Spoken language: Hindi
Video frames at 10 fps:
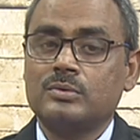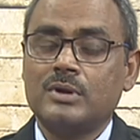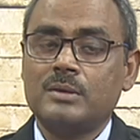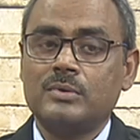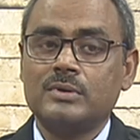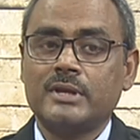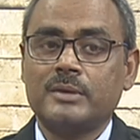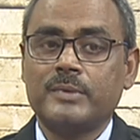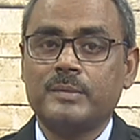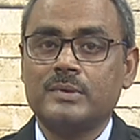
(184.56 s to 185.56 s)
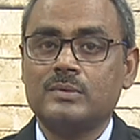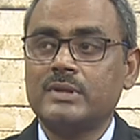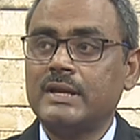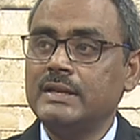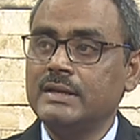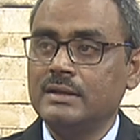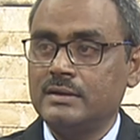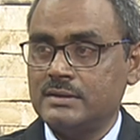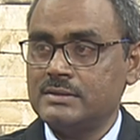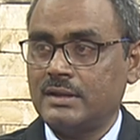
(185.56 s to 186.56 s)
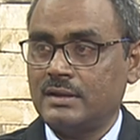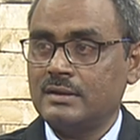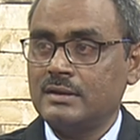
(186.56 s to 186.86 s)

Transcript: थोड़ा बहुत एक पेपर होता है लीगल रीजनिंग